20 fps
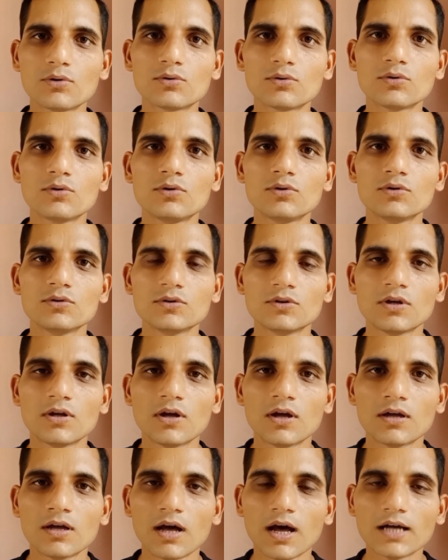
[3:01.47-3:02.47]
को
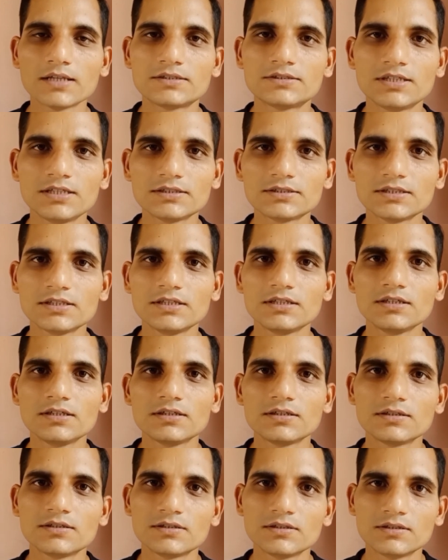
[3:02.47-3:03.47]
अच्छे से
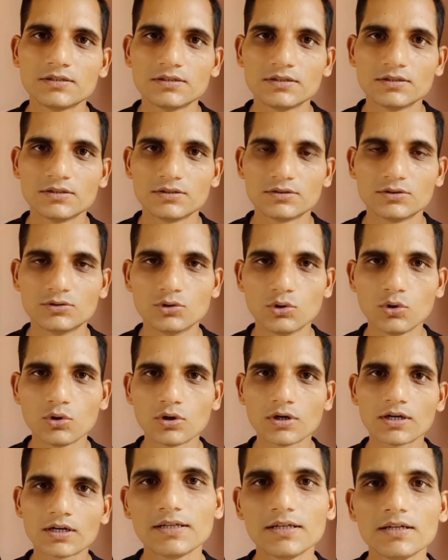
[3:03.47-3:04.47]
धो
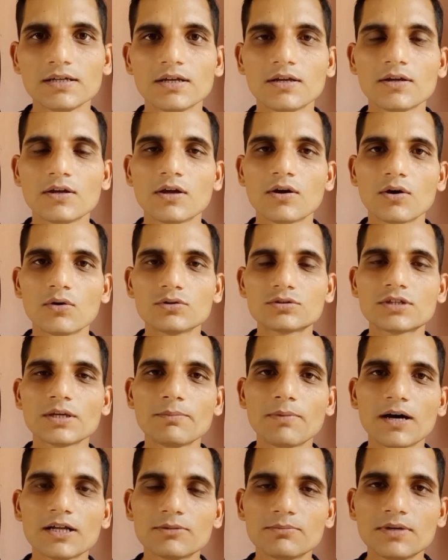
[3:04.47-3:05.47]
करके उसके
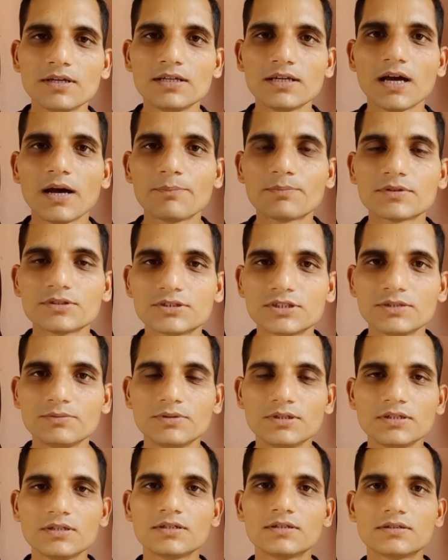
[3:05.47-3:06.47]
बाद में ही आप किसी
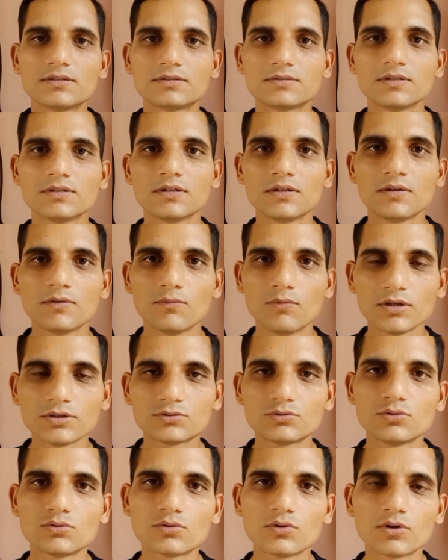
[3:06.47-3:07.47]
भी
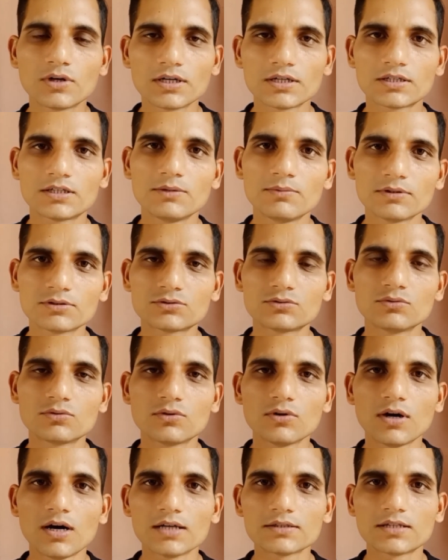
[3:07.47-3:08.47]
वस्तु को घर की वस्तु
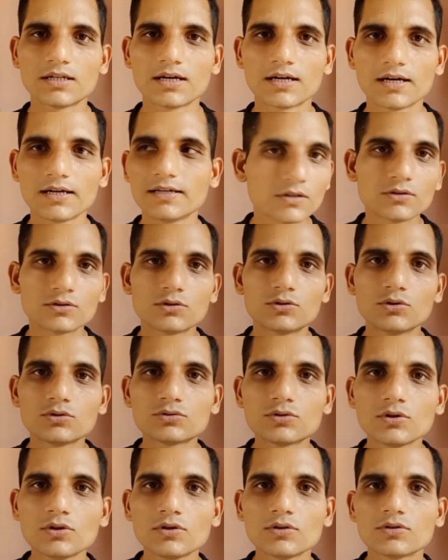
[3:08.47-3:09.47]
को हाथ लगाएं
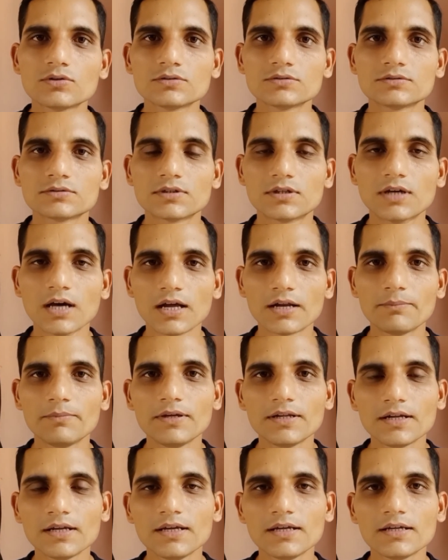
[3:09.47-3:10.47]
दोस्तों घर
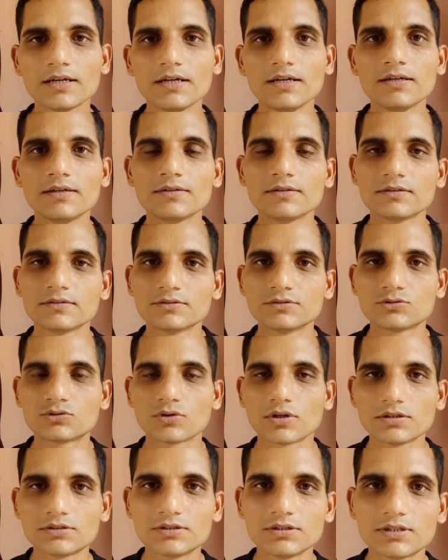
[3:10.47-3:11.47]
में रहेंगे
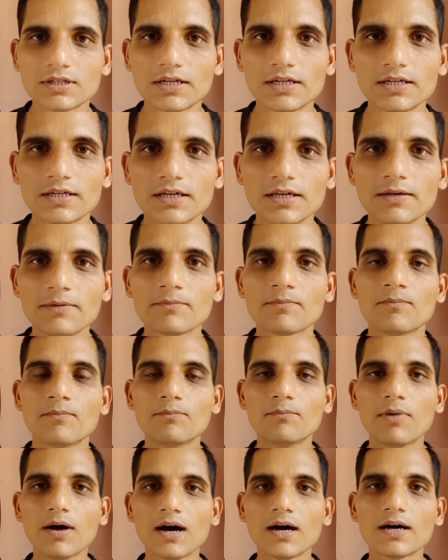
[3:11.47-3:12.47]
सुरक्षित रहेंगे
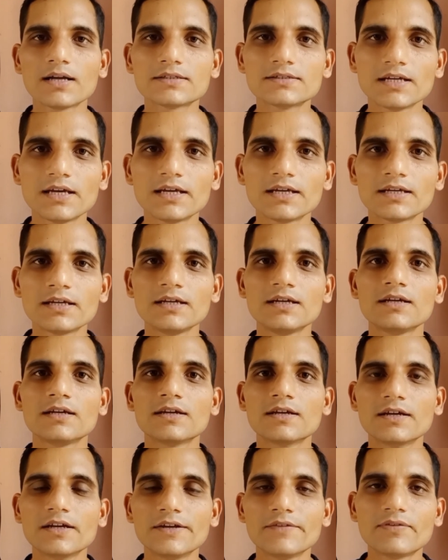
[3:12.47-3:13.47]
बाहर जाएंगे
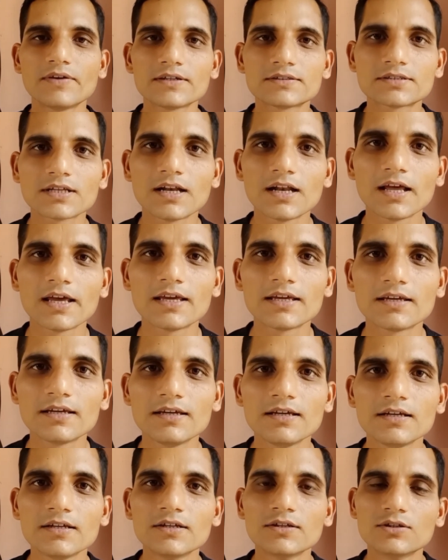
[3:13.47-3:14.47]
इन्फेक्शन
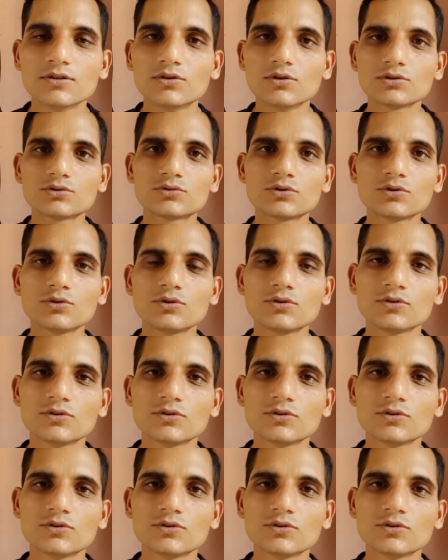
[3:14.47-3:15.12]
लाएंगे दोस्तों